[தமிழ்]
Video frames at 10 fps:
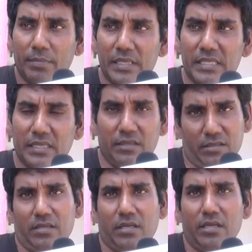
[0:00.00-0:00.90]
பர்சன்
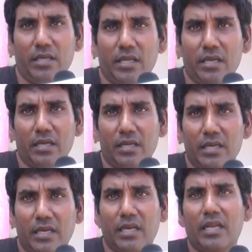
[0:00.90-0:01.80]

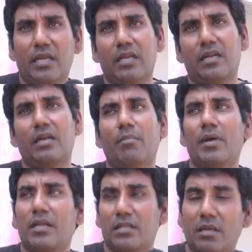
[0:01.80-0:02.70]
இருக்கிற
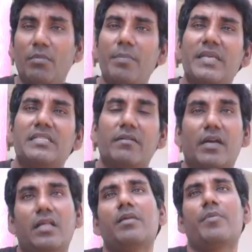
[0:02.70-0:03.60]
நம்ம தமிழ்
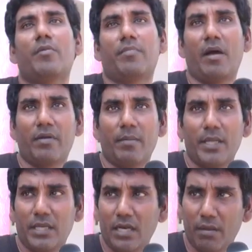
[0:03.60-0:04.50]
பேசுகிறவங்க அதாவது இப்போ அவங்கள
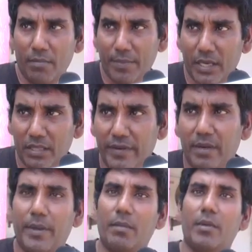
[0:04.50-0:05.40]
பார்த்தீங்கன்னா நம்ம பக்கத்து
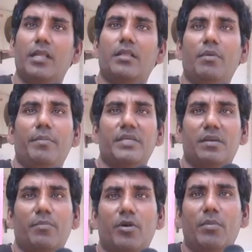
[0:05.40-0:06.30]
வீட்டு பெண் மாதிரி தமிழ்
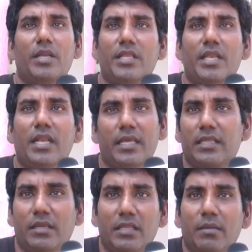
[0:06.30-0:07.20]
பேசுகிற பொண்ணு மாதிரி தெரியல
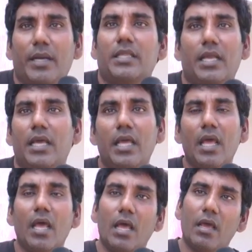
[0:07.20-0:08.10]
இந்த இந்த படத்தில்
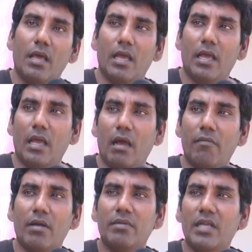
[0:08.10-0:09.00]

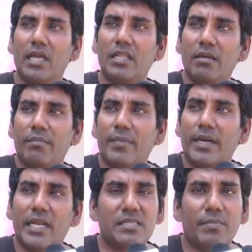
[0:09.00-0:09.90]
அவங்க வந்து அதே
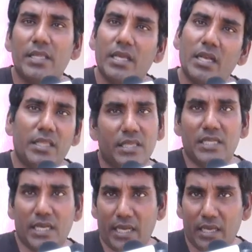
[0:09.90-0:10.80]
மெட்ராஸில் பார்த்தீங்கன்னா
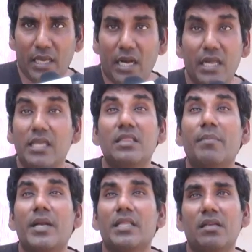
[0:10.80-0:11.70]
தெரிஞ்சாங்க ஆனால் இந்த
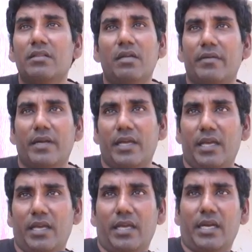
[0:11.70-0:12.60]
படத்தில் வந்து அவங்க
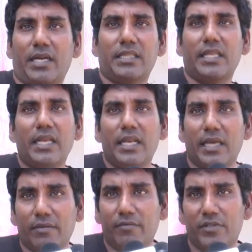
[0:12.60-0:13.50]
கரெக்டாக தெரியல
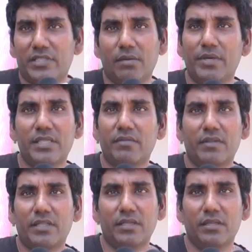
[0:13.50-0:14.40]
ஃபார் சம்
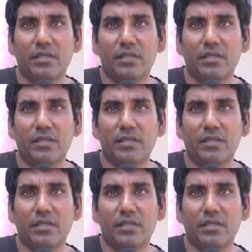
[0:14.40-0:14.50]
ரீசன் வந்து